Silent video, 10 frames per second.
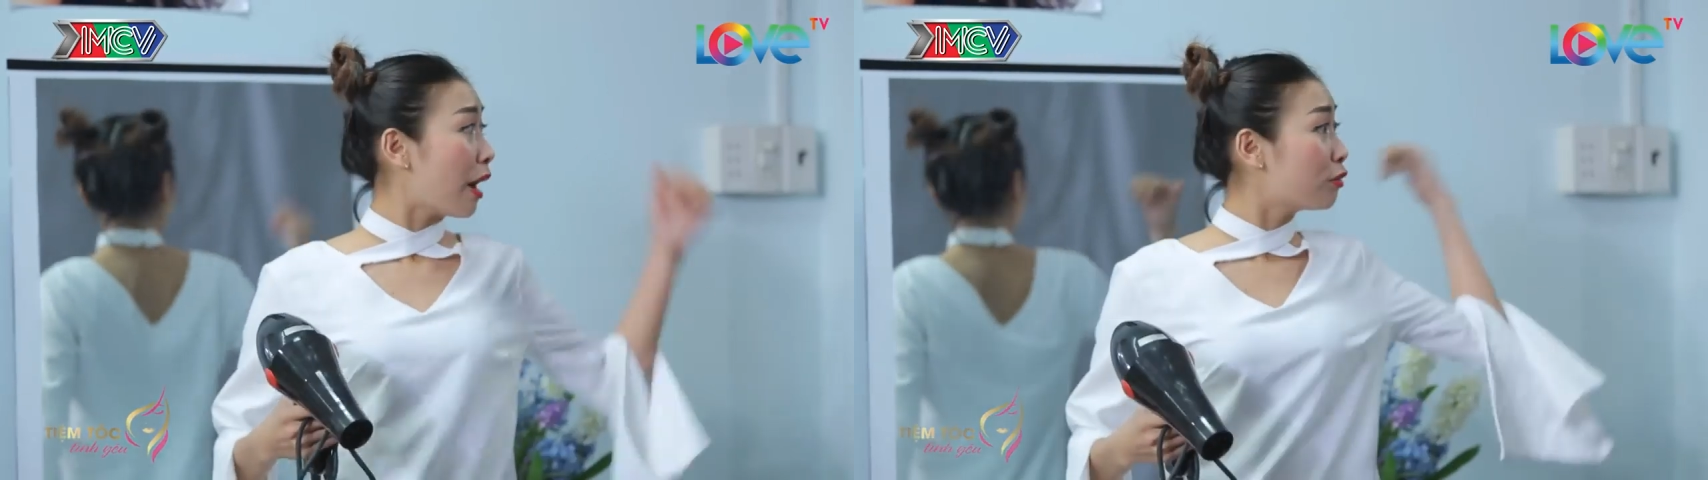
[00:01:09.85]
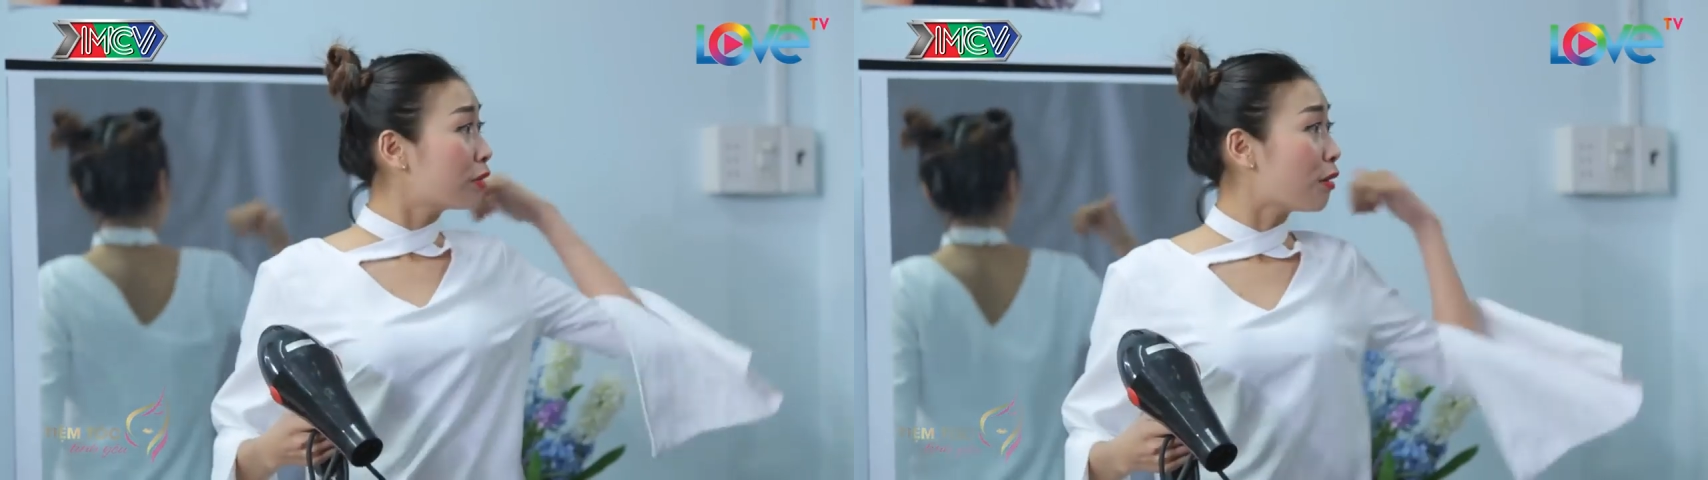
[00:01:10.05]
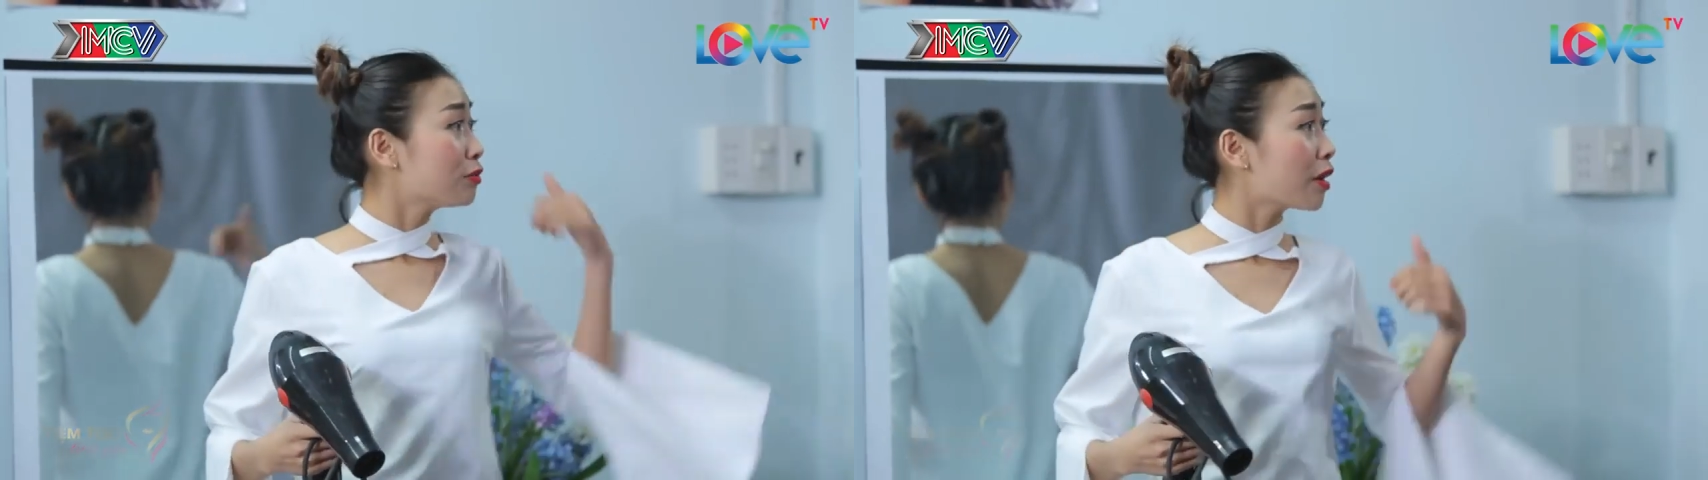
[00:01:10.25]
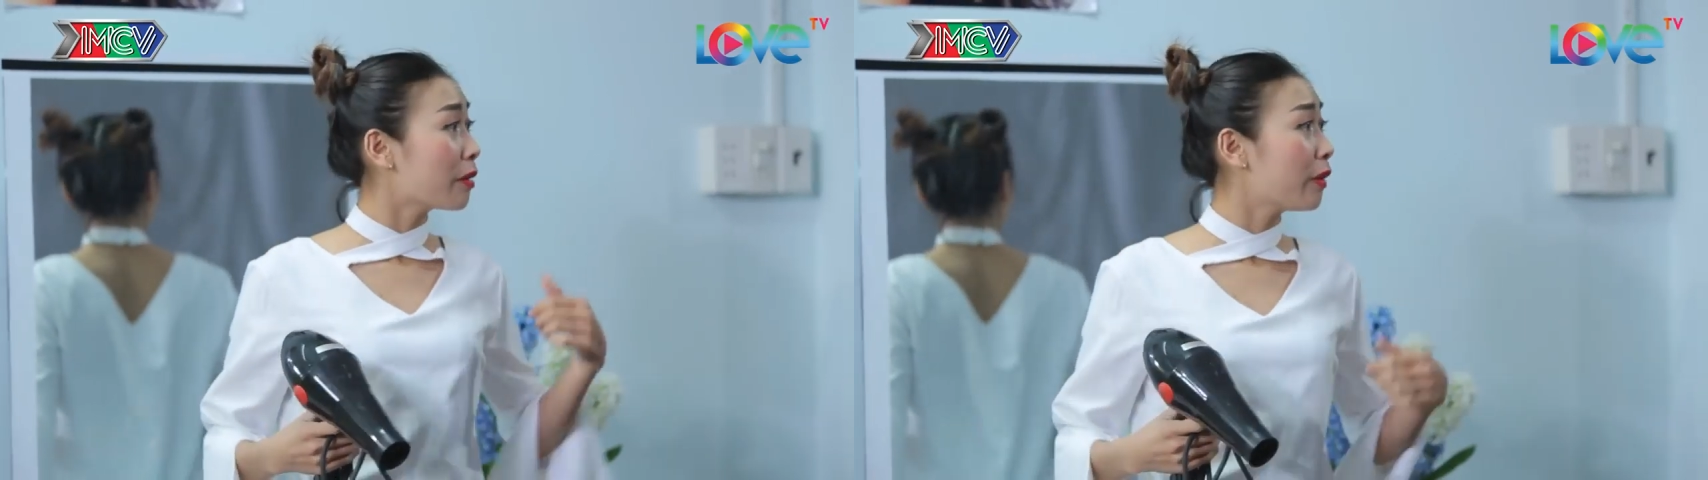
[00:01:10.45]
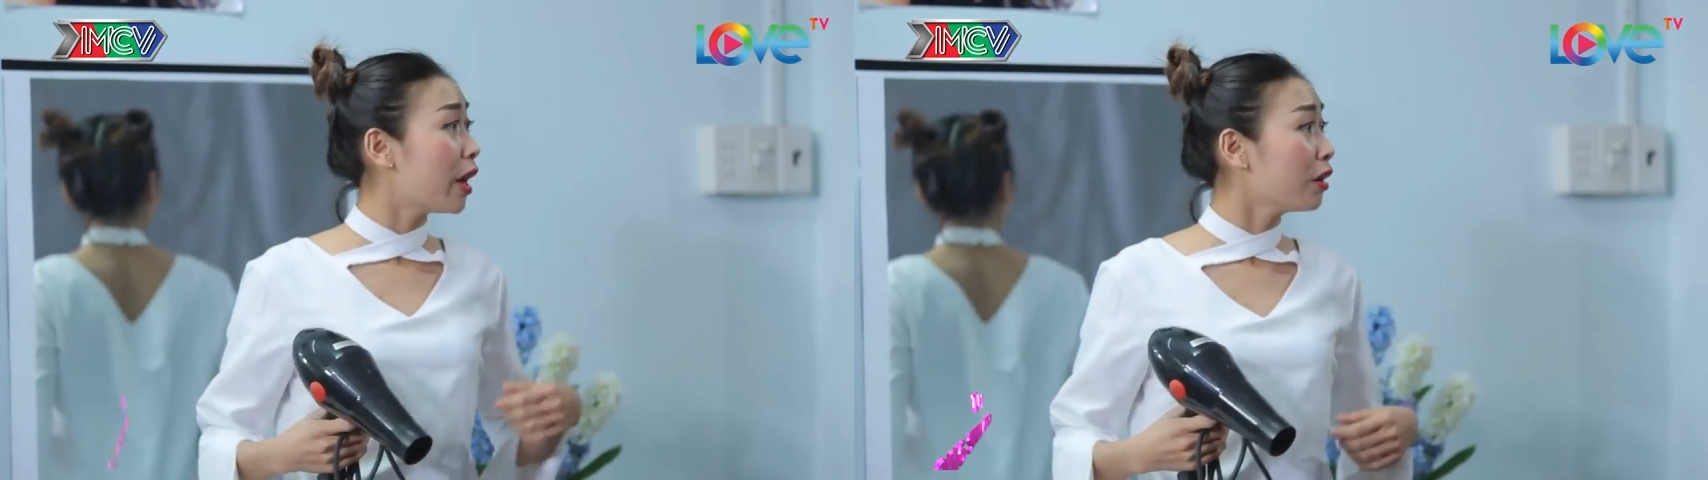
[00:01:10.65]
đầu trống sao
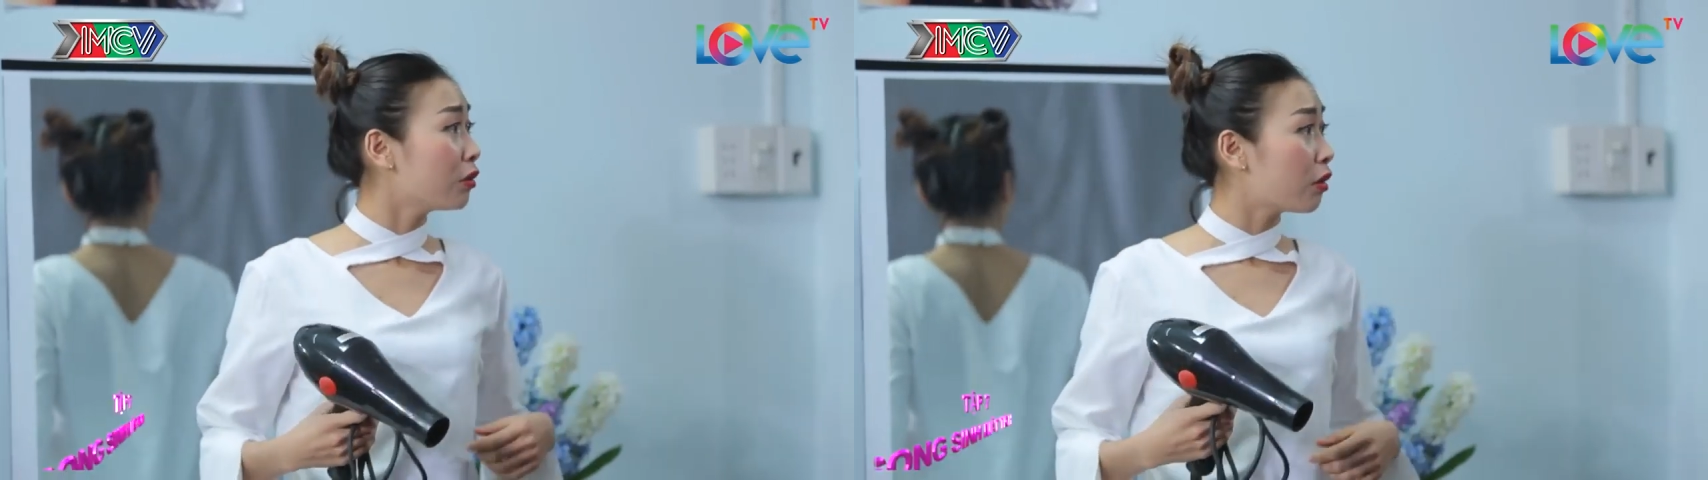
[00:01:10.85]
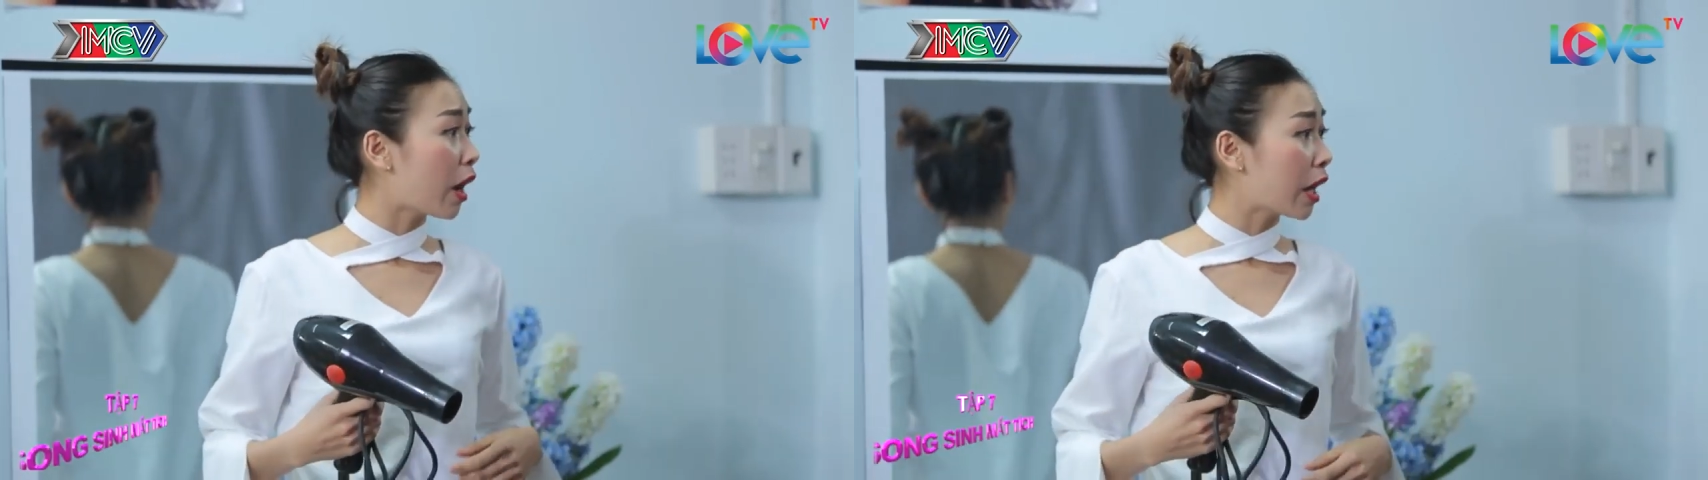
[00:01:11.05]
em biết được